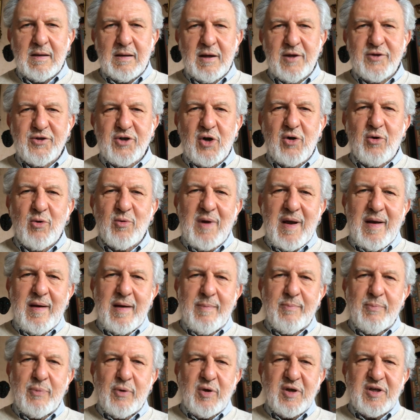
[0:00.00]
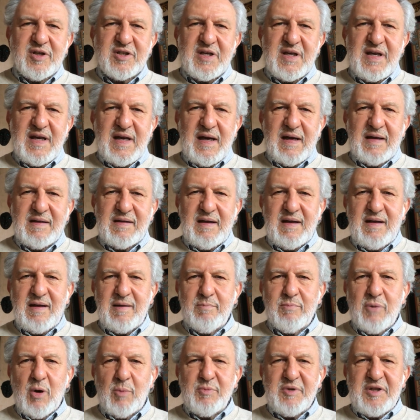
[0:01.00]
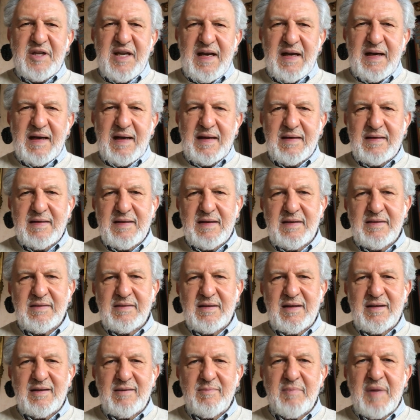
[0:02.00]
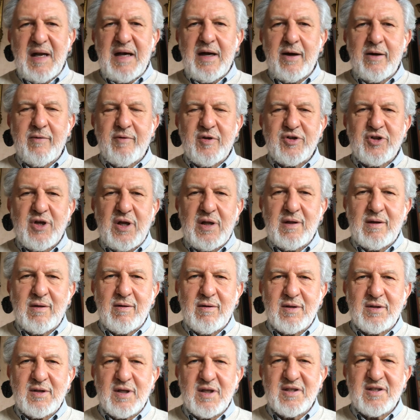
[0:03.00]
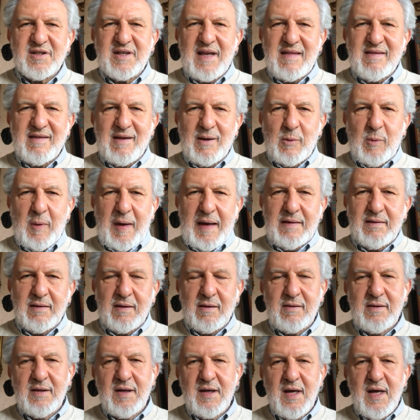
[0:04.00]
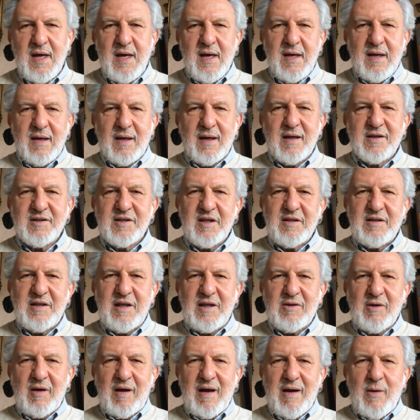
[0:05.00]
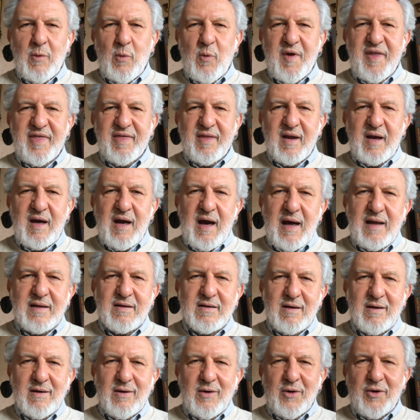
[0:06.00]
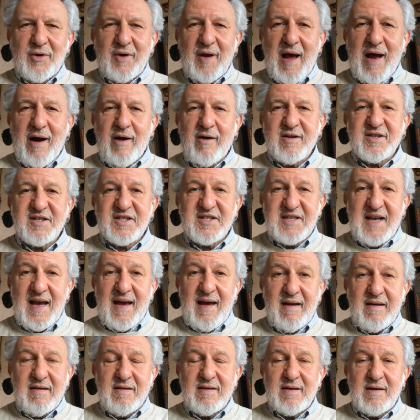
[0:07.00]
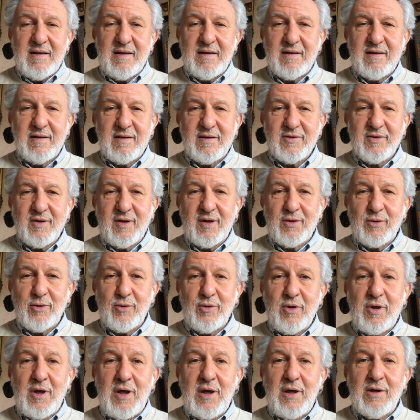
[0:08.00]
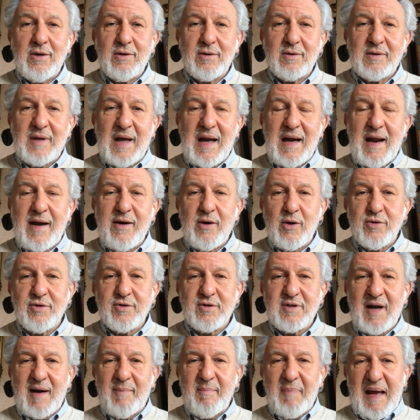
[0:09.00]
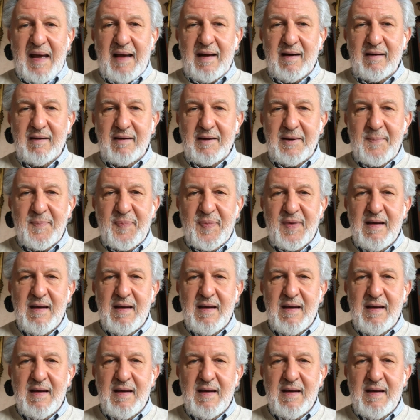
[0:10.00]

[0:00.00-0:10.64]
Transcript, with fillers: Leggerò una poesia di Bob Dylan del 1964 che si intitola With God on Our Side, cioè con Dio dalla nostra parte.